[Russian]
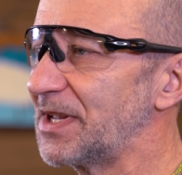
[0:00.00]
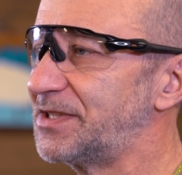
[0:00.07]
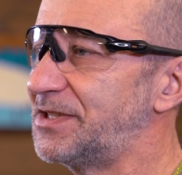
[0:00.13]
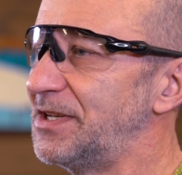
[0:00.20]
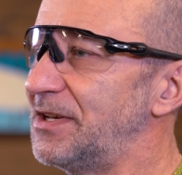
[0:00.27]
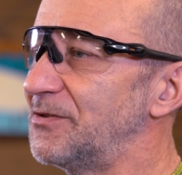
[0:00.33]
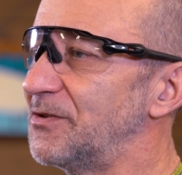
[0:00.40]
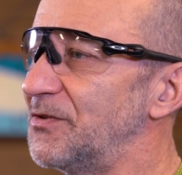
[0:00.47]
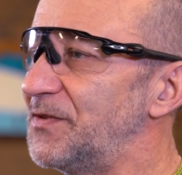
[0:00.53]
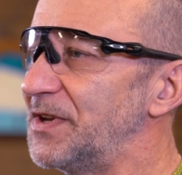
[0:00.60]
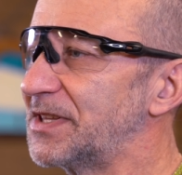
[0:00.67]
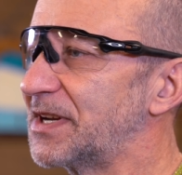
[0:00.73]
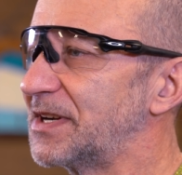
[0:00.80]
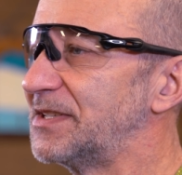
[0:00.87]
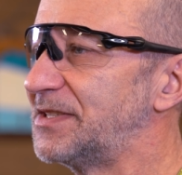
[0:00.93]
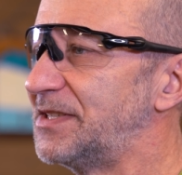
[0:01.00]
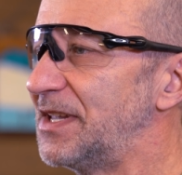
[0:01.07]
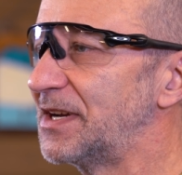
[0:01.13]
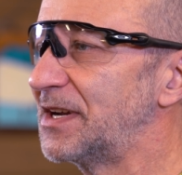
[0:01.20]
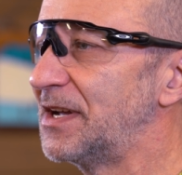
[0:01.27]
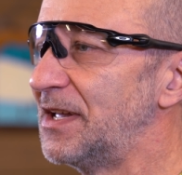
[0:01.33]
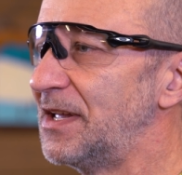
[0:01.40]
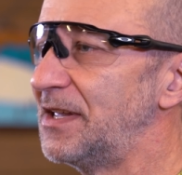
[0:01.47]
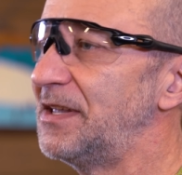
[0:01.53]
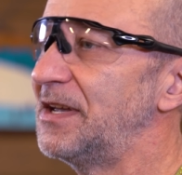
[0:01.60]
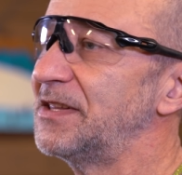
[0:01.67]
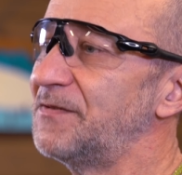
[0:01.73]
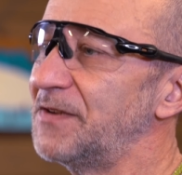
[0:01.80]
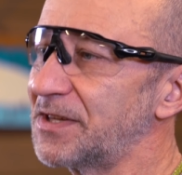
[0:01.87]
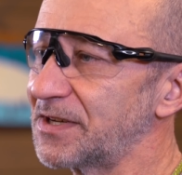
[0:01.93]
от сильного ветра, снега и
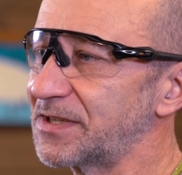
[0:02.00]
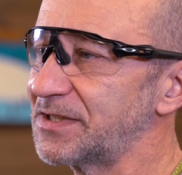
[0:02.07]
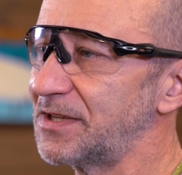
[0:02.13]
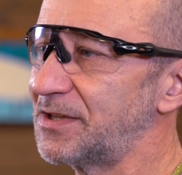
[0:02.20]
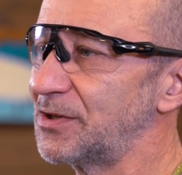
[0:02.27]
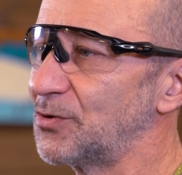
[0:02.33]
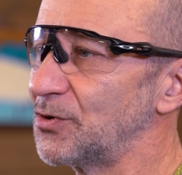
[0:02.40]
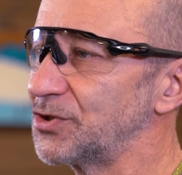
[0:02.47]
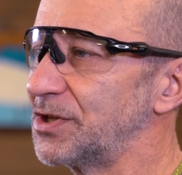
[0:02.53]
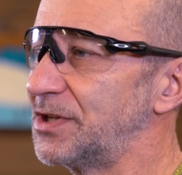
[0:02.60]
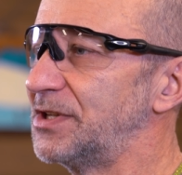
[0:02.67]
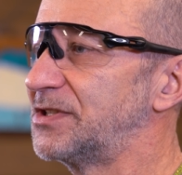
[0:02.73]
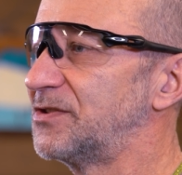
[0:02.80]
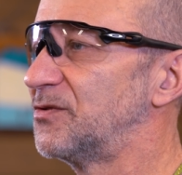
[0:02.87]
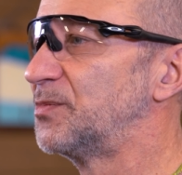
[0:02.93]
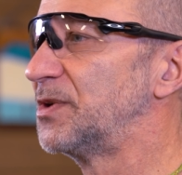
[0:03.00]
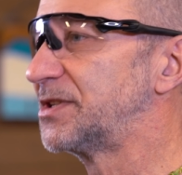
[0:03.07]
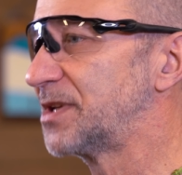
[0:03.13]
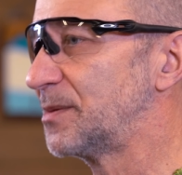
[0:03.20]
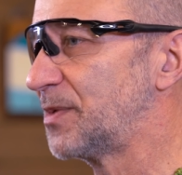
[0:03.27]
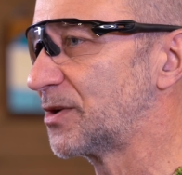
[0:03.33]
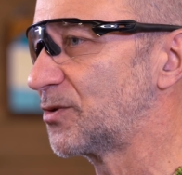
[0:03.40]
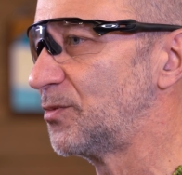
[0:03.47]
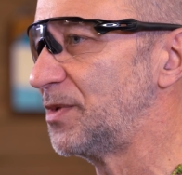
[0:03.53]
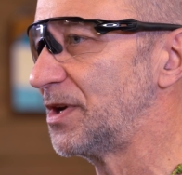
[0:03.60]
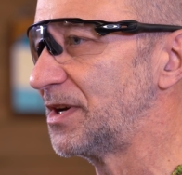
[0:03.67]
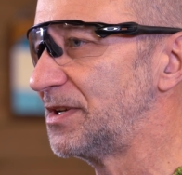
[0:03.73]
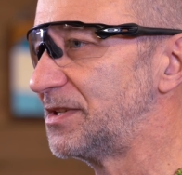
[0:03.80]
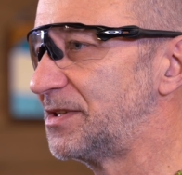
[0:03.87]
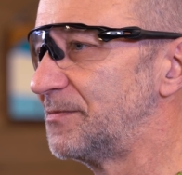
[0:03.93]
от веток, кстати, тоже, если вы по лесопарку
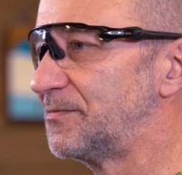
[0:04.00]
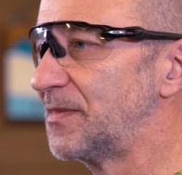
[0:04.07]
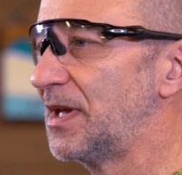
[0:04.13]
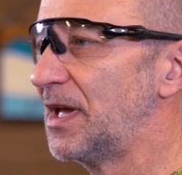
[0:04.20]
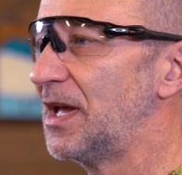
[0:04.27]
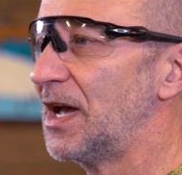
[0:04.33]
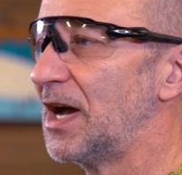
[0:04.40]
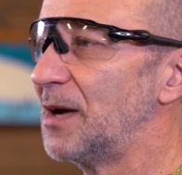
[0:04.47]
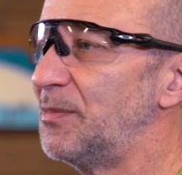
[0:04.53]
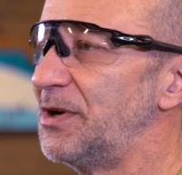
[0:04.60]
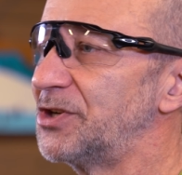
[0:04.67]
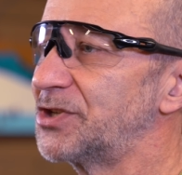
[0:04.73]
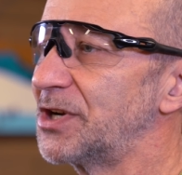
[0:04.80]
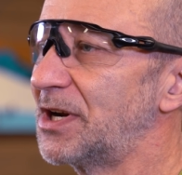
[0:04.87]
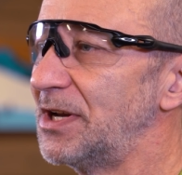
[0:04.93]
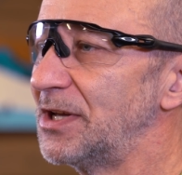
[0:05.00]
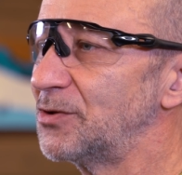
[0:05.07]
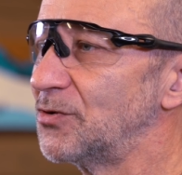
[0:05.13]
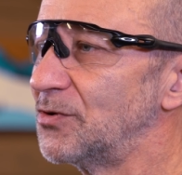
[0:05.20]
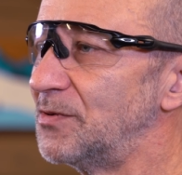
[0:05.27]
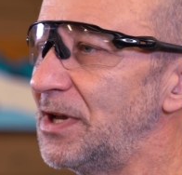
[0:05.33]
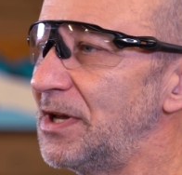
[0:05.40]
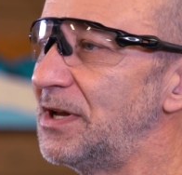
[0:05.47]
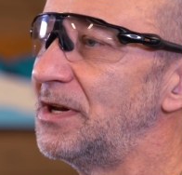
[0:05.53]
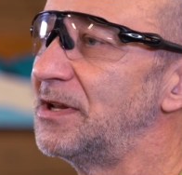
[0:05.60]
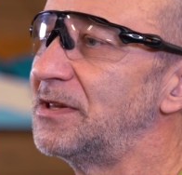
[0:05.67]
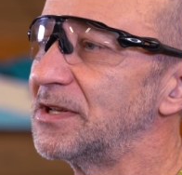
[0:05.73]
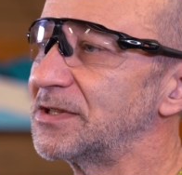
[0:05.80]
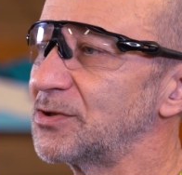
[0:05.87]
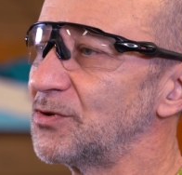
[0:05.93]
бегаете. А ближе к лету или
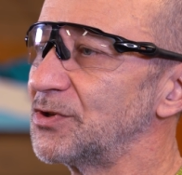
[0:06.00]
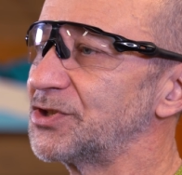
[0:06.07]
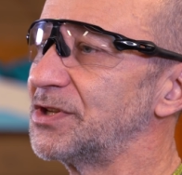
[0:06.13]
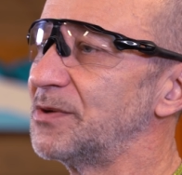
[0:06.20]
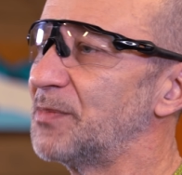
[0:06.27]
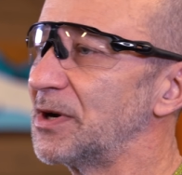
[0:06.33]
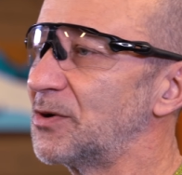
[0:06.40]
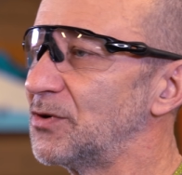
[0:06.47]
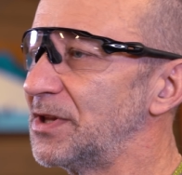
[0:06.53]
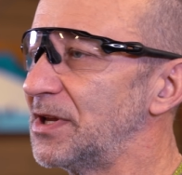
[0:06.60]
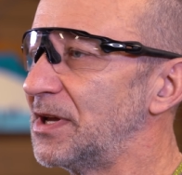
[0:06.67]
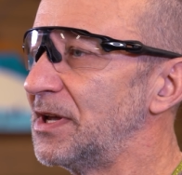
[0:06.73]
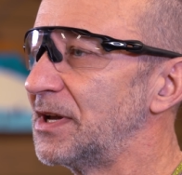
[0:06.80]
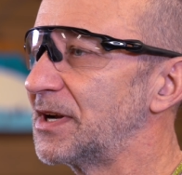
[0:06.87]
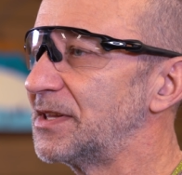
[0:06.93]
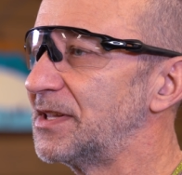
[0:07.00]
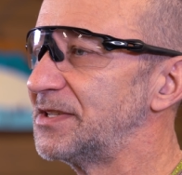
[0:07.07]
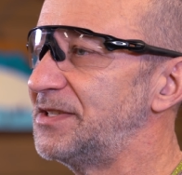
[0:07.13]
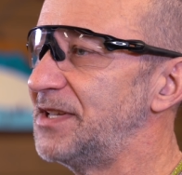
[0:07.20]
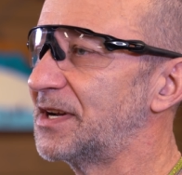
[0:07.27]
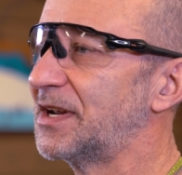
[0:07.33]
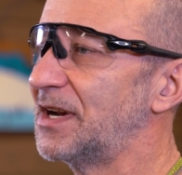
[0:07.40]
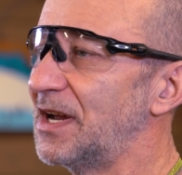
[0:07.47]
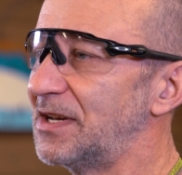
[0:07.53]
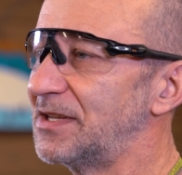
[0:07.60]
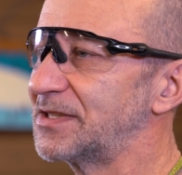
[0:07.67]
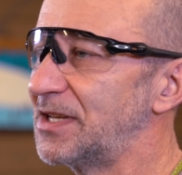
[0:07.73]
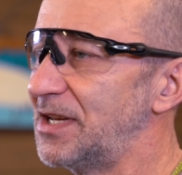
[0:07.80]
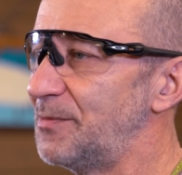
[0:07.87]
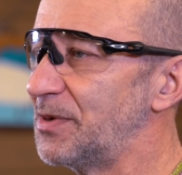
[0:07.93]
для солнечной погоды, когда снег
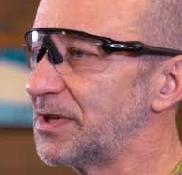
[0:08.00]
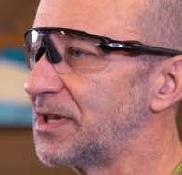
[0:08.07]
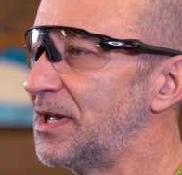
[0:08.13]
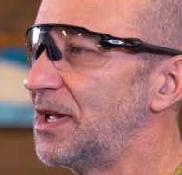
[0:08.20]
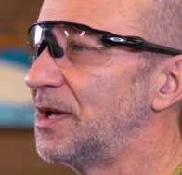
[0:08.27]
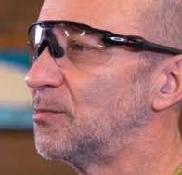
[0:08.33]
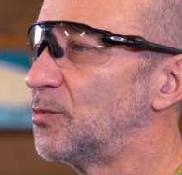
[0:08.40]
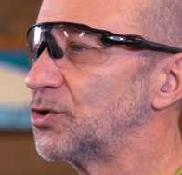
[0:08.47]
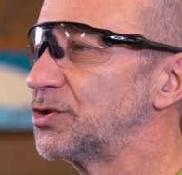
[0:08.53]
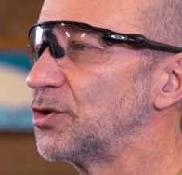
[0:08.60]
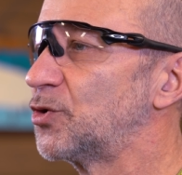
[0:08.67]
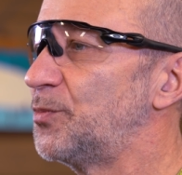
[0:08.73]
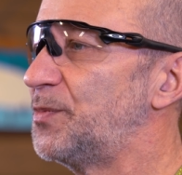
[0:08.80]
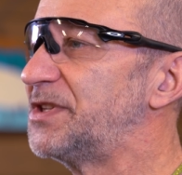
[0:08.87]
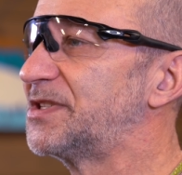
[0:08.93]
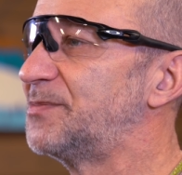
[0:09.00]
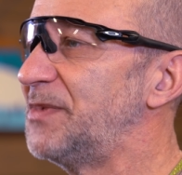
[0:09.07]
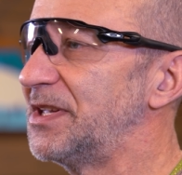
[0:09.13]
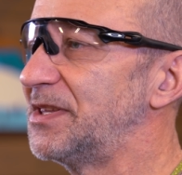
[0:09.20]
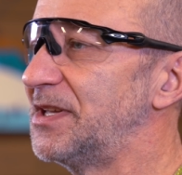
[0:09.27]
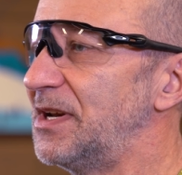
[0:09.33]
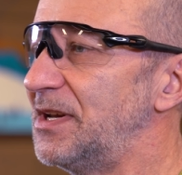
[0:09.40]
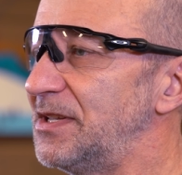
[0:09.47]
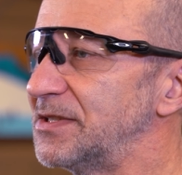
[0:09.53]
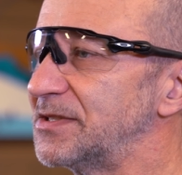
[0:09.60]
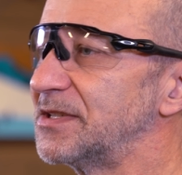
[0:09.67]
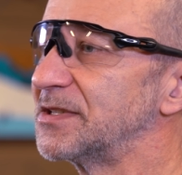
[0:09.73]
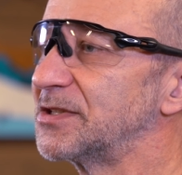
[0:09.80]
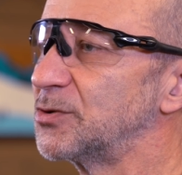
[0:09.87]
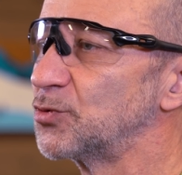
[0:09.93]
реально слепит, можно купить сменные
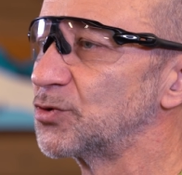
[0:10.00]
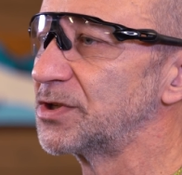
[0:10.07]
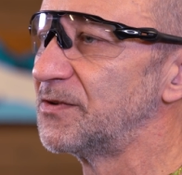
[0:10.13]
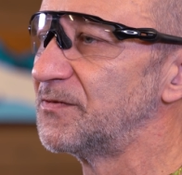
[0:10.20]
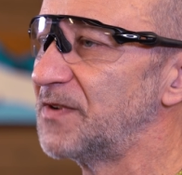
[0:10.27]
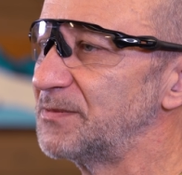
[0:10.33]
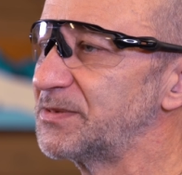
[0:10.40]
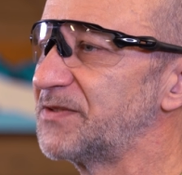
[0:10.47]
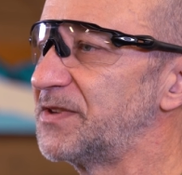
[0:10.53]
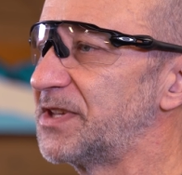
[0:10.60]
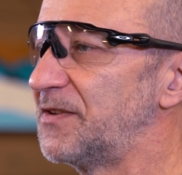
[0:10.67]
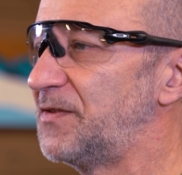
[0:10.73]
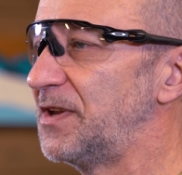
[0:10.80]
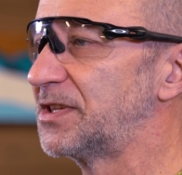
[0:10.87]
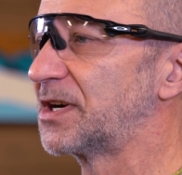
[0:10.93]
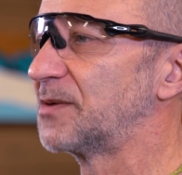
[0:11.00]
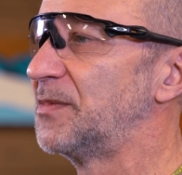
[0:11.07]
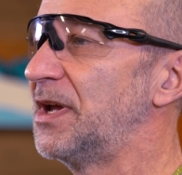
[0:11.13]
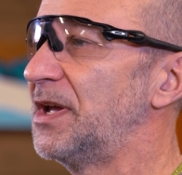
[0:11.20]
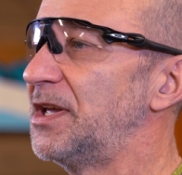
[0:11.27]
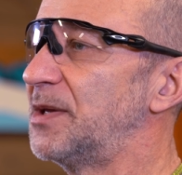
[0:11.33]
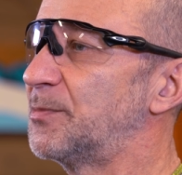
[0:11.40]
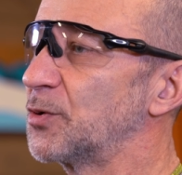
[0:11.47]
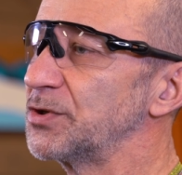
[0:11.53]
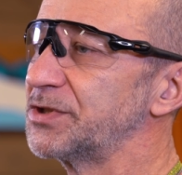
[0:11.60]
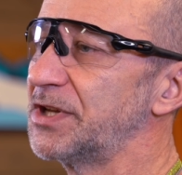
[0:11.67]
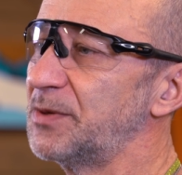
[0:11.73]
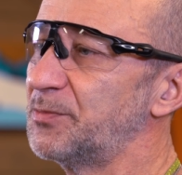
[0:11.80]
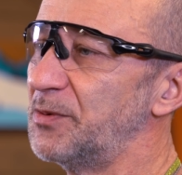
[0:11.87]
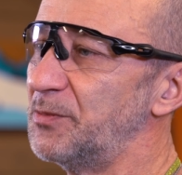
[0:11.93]
линзы с нужным вам светофильтром и просто их